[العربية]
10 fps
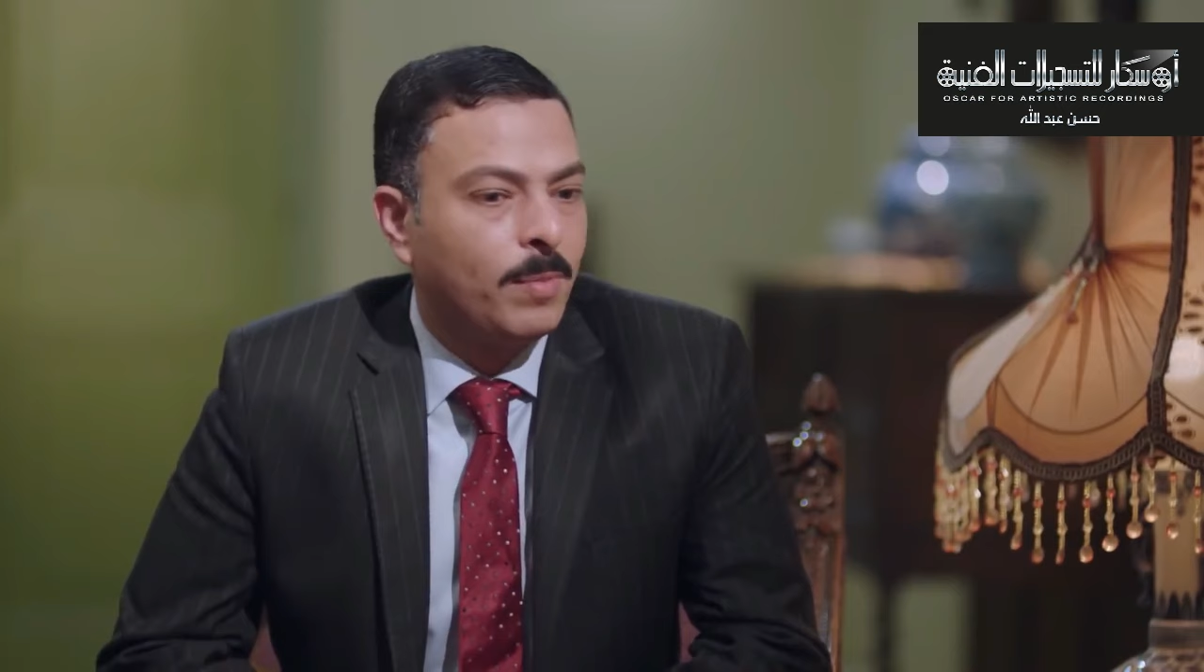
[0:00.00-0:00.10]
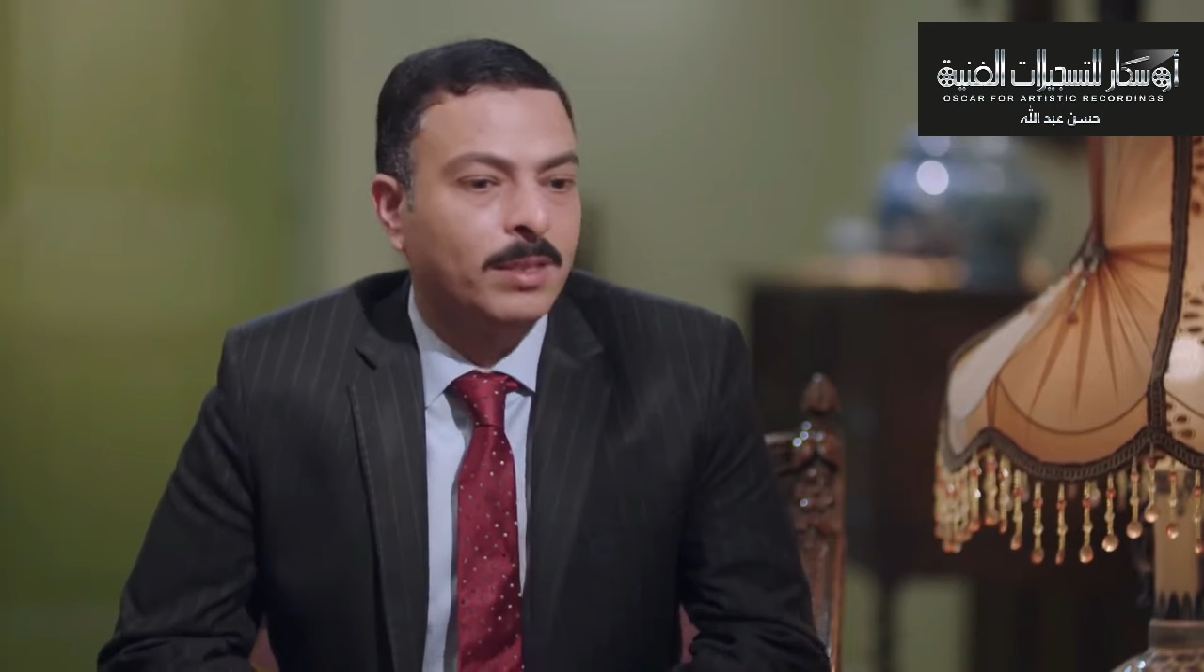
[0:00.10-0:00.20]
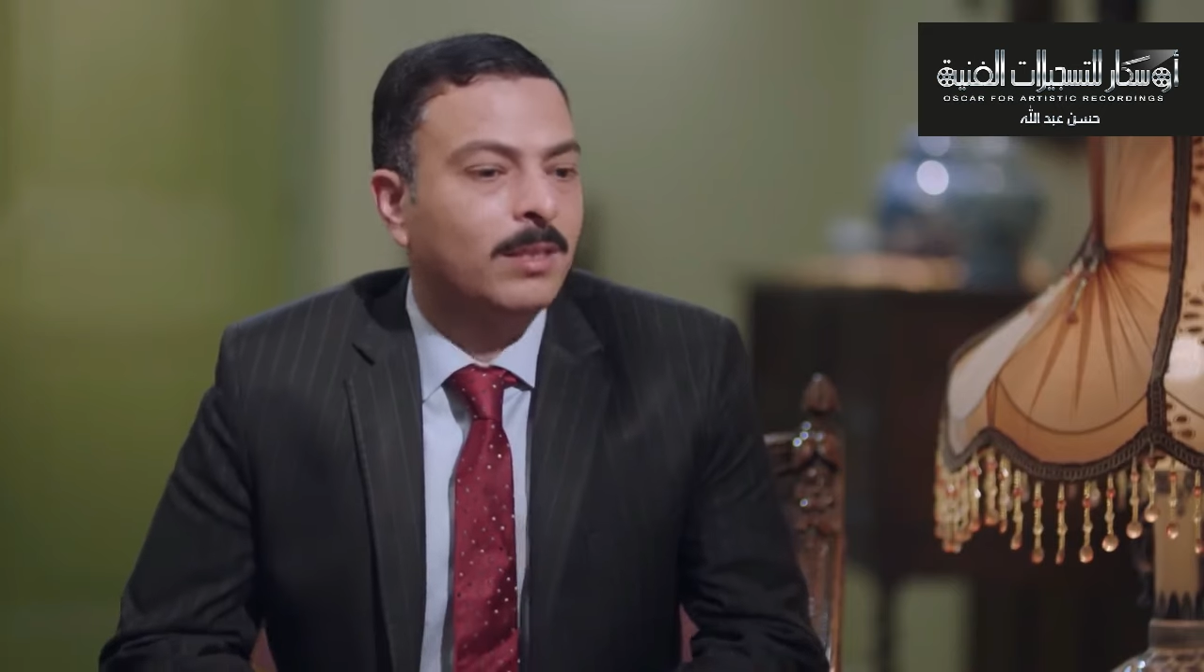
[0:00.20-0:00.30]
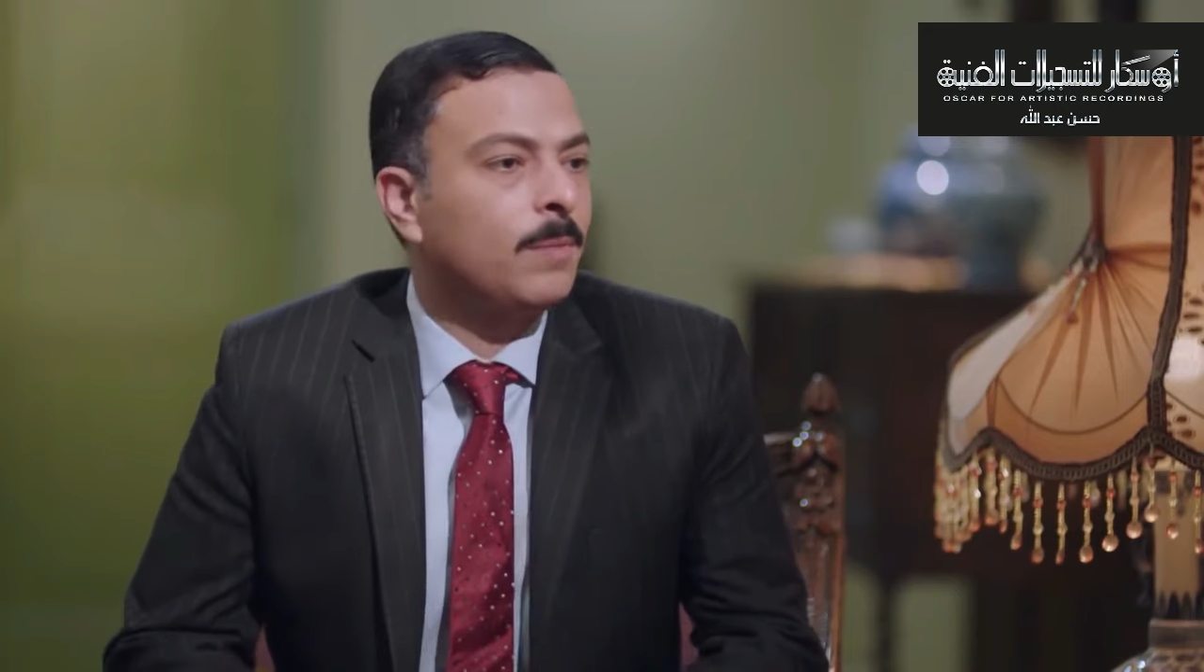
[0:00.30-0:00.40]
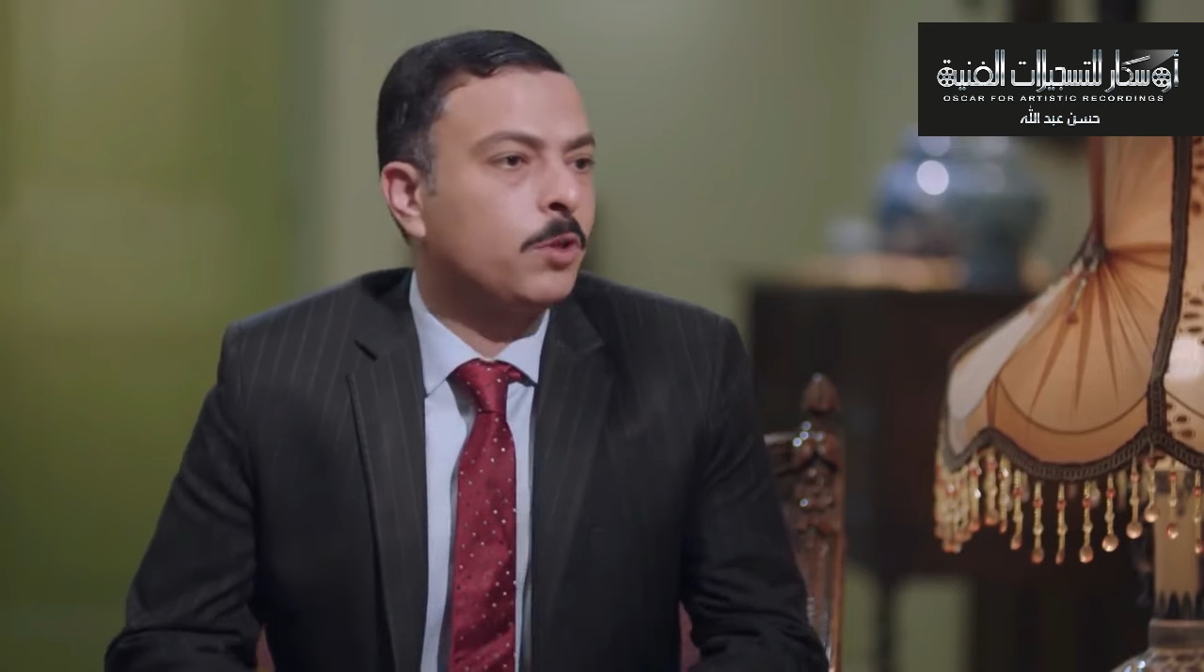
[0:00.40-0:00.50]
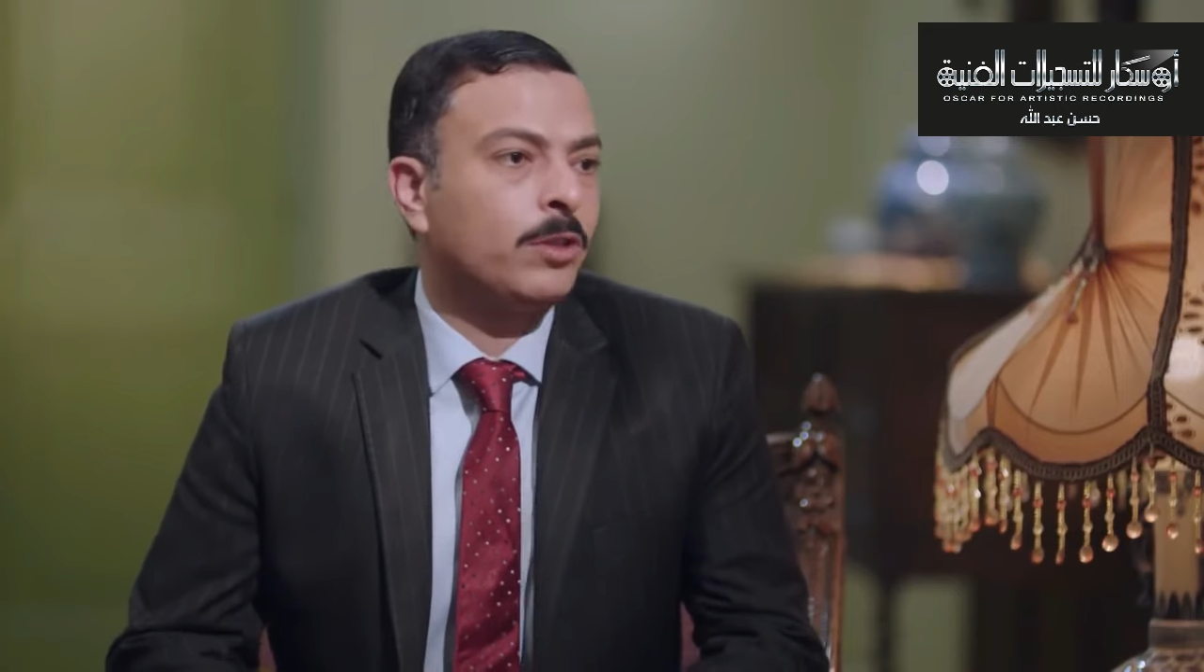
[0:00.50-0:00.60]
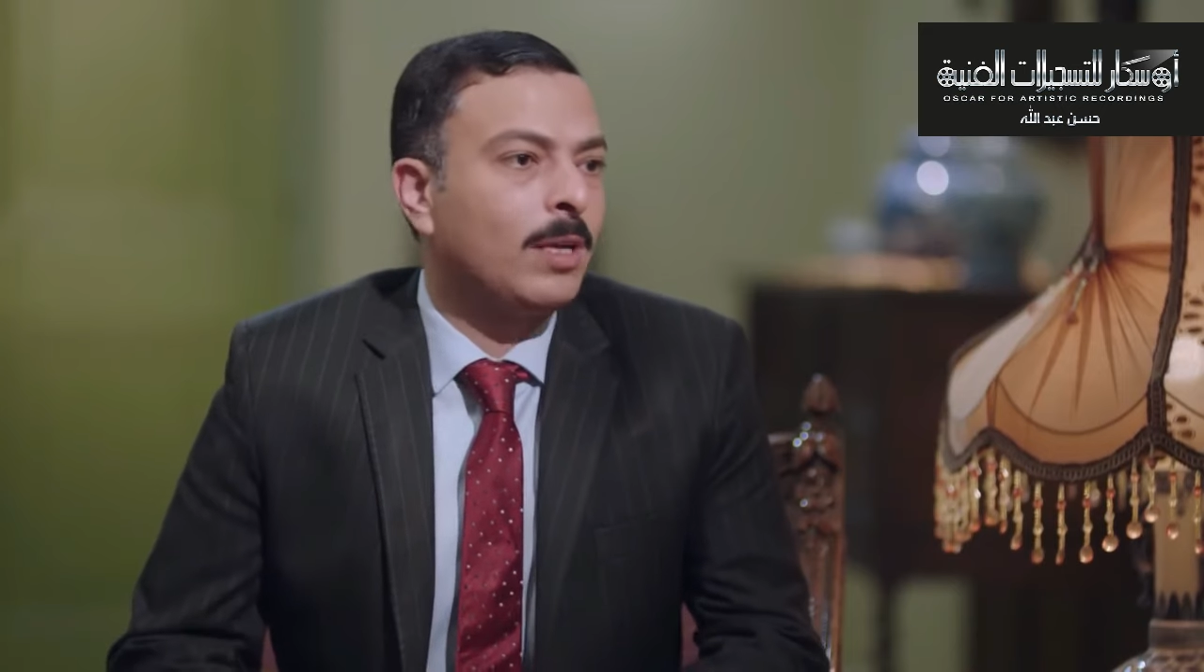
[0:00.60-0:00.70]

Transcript: وبعدين ده مش